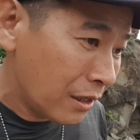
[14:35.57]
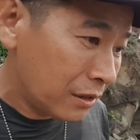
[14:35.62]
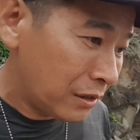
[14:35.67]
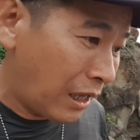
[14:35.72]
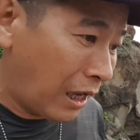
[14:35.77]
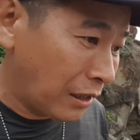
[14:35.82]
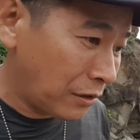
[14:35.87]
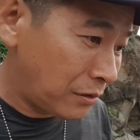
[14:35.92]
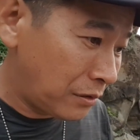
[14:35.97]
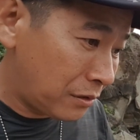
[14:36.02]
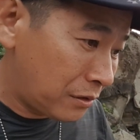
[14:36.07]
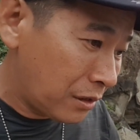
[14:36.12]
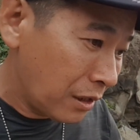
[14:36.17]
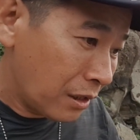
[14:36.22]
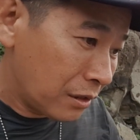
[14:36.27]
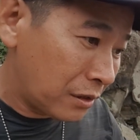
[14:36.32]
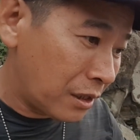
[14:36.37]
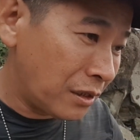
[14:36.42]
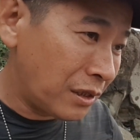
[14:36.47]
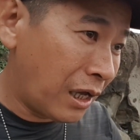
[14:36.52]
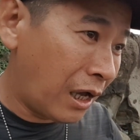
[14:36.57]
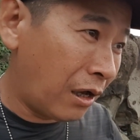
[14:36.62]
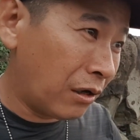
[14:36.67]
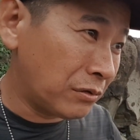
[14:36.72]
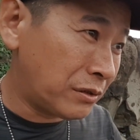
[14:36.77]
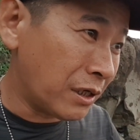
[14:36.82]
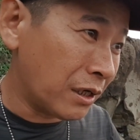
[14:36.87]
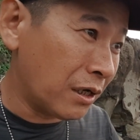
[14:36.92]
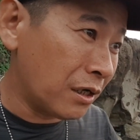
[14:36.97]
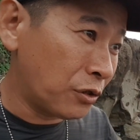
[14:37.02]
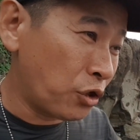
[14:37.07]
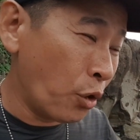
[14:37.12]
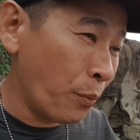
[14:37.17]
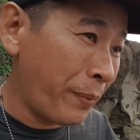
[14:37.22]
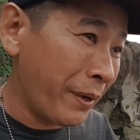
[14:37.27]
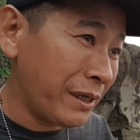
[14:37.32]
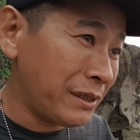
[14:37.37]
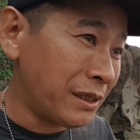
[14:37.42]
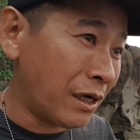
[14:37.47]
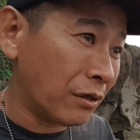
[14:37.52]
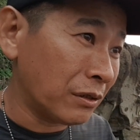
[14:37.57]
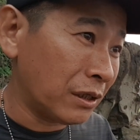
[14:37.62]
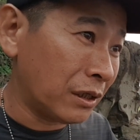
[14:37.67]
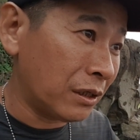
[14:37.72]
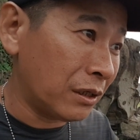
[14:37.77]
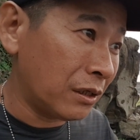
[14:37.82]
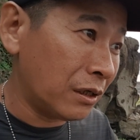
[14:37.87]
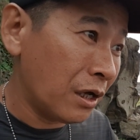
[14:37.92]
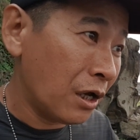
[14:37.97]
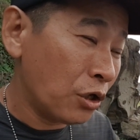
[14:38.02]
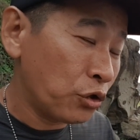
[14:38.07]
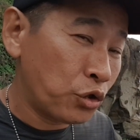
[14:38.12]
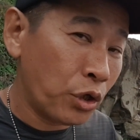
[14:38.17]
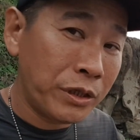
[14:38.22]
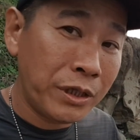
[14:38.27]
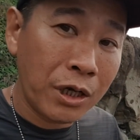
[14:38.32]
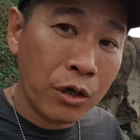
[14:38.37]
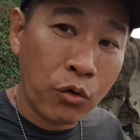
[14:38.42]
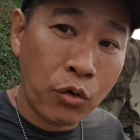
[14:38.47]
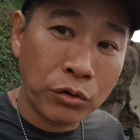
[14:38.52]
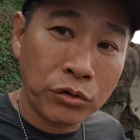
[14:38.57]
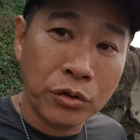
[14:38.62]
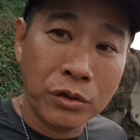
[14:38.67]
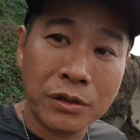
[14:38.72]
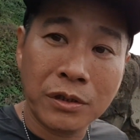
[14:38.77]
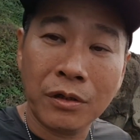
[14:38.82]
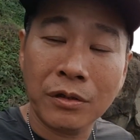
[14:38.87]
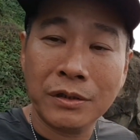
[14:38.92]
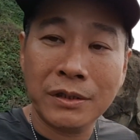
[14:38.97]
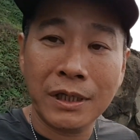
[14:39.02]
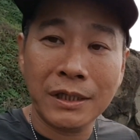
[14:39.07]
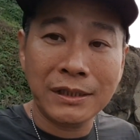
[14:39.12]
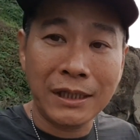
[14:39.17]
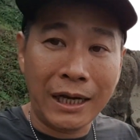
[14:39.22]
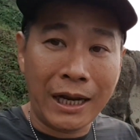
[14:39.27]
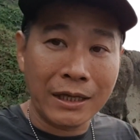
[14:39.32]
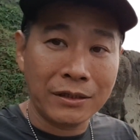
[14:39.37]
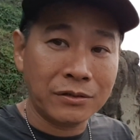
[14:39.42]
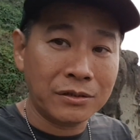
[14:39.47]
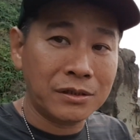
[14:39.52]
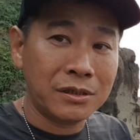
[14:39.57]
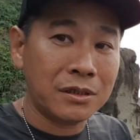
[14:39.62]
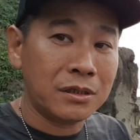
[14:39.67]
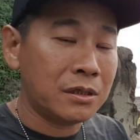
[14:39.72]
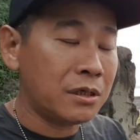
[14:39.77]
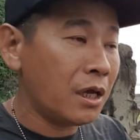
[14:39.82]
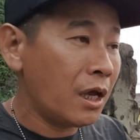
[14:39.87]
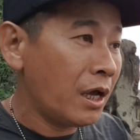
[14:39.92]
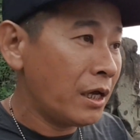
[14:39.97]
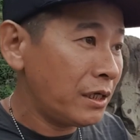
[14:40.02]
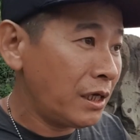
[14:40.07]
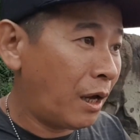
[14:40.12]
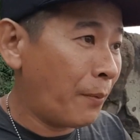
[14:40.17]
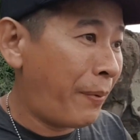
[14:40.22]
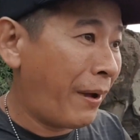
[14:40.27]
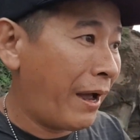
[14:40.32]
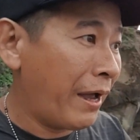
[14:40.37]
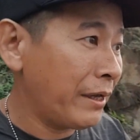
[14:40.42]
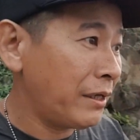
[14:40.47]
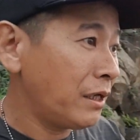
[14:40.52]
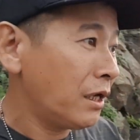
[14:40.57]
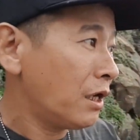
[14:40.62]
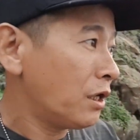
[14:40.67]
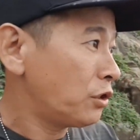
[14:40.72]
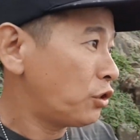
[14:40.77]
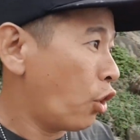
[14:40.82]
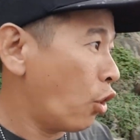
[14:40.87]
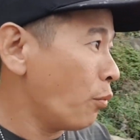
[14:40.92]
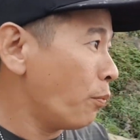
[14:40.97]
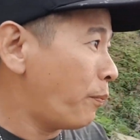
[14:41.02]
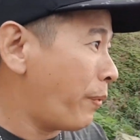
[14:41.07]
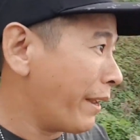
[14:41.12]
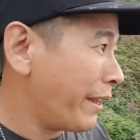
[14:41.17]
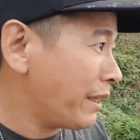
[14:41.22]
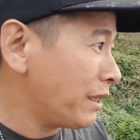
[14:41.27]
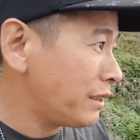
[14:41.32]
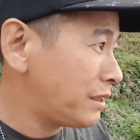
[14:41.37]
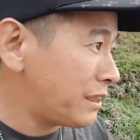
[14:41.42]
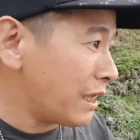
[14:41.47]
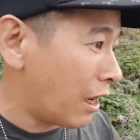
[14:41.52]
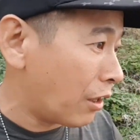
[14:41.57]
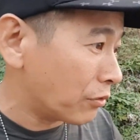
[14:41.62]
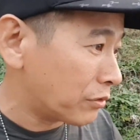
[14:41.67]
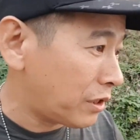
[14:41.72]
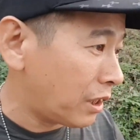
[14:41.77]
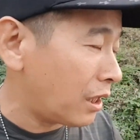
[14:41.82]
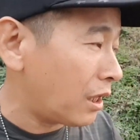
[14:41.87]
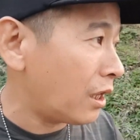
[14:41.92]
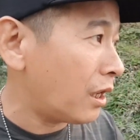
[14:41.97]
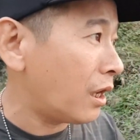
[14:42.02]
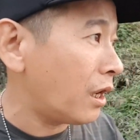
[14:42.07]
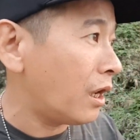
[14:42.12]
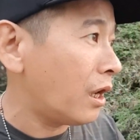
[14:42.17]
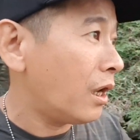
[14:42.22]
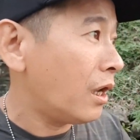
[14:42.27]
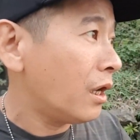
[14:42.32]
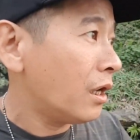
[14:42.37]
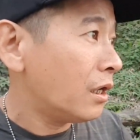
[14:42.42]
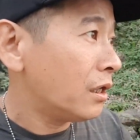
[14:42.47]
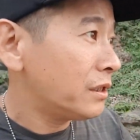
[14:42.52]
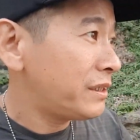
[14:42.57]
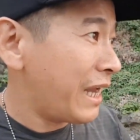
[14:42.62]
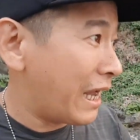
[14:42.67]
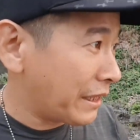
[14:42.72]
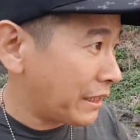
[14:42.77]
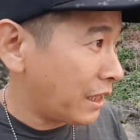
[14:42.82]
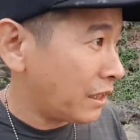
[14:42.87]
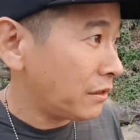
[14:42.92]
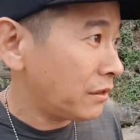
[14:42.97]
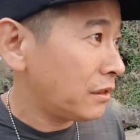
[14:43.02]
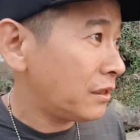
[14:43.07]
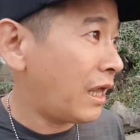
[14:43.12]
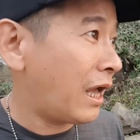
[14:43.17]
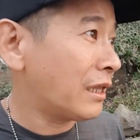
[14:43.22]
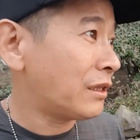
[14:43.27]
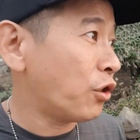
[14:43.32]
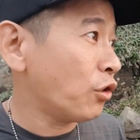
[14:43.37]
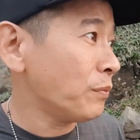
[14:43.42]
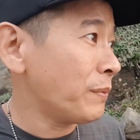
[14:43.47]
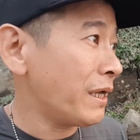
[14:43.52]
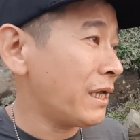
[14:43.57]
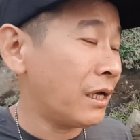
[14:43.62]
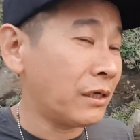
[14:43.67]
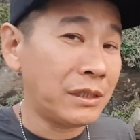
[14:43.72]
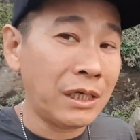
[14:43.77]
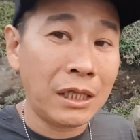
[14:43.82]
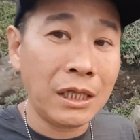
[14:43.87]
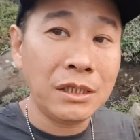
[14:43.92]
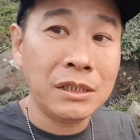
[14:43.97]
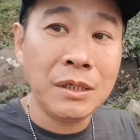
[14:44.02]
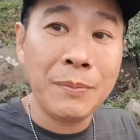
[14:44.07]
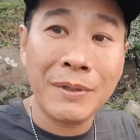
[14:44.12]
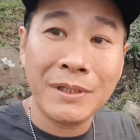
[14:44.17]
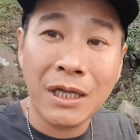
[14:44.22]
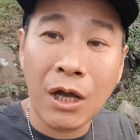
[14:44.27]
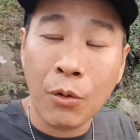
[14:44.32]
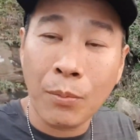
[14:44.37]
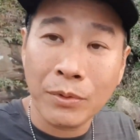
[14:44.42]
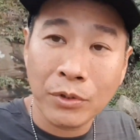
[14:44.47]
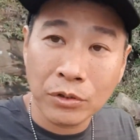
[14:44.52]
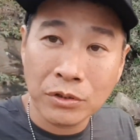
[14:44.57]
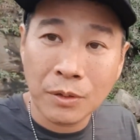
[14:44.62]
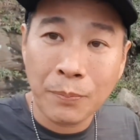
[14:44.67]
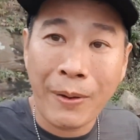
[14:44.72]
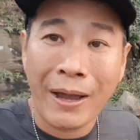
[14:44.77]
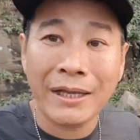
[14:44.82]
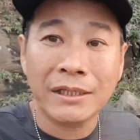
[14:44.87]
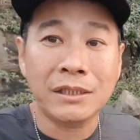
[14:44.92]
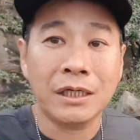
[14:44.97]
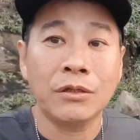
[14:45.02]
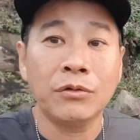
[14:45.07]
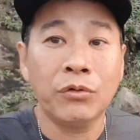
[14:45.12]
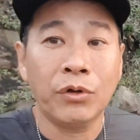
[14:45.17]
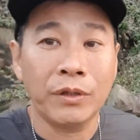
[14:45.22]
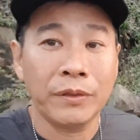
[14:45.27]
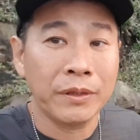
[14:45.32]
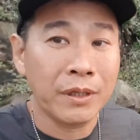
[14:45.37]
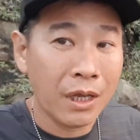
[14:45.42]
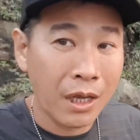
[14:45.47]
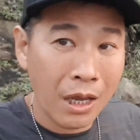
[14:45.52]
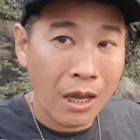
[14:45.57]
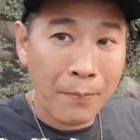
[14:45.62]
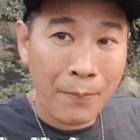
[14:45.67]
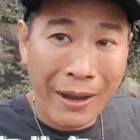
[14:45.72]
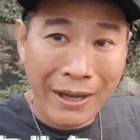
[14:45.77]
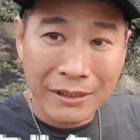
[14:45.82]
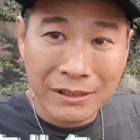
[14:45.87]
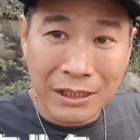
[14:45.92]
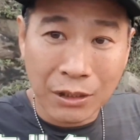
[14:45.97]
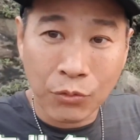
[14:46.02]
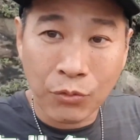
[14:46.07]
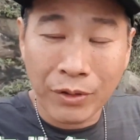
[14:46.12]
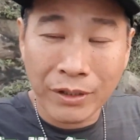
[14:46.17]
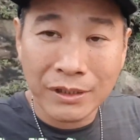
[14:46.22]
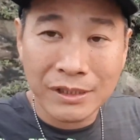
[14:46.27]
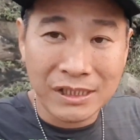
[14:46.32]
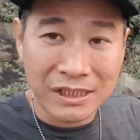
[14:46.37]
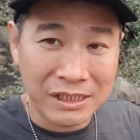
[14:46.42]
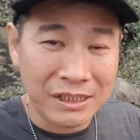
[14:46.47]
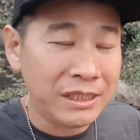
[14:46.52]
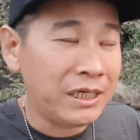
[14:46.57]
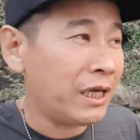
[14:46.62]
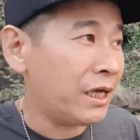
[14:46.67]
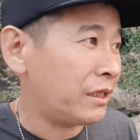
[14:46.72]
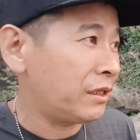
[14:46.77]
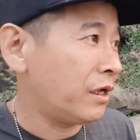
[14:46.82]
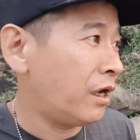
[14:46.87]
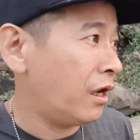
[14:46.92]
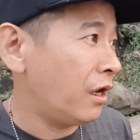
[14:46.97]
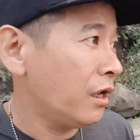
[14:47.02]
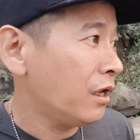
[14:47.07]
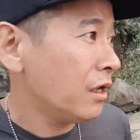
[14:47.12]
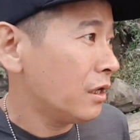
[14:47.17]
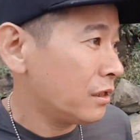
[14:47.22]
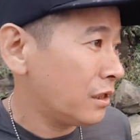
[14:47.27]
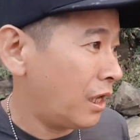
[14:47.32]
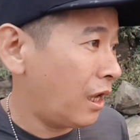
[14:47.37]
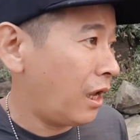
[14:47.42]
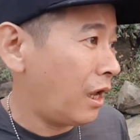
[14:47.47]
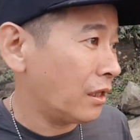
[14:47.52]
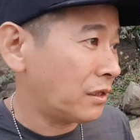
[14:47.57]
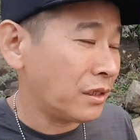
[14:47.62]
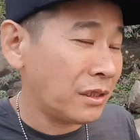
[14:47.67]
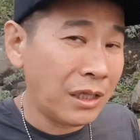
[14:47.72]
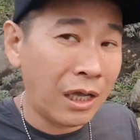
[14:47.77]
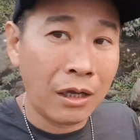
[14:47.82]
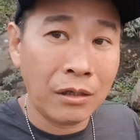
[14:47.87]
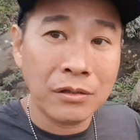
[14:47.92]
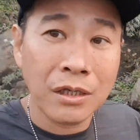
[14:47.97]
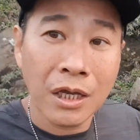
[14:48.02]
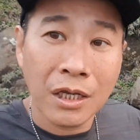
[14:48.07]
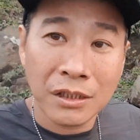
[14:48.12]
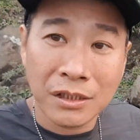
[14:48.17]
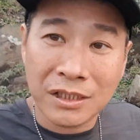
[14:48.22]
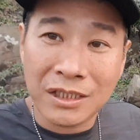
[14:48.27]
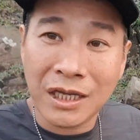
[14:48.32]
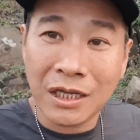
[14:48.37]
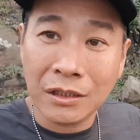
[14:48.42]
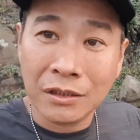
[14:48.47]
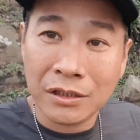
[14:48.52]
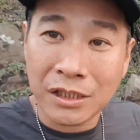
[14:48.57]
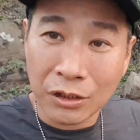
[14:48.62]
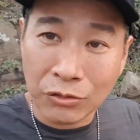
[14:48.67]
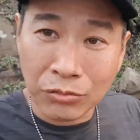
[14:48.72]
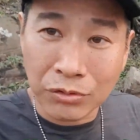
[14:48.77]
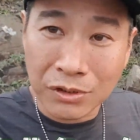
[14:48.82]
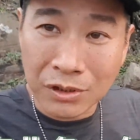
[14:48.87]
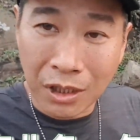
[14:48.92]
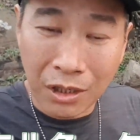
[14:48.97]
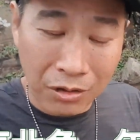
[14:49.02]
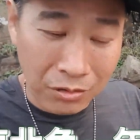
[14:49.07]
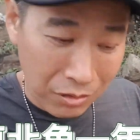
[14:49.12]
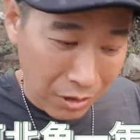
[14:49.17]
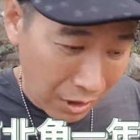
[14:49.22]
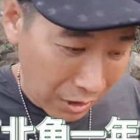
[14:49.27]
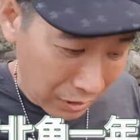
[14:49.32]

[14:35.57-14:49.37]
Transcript: 那等到整个东北角的春天过去之后，接下来就是要拍东北角的夏天。那东北角夏天基本上我们都是拍晨昏，奇岩哈。 那等到奇岩结束之后，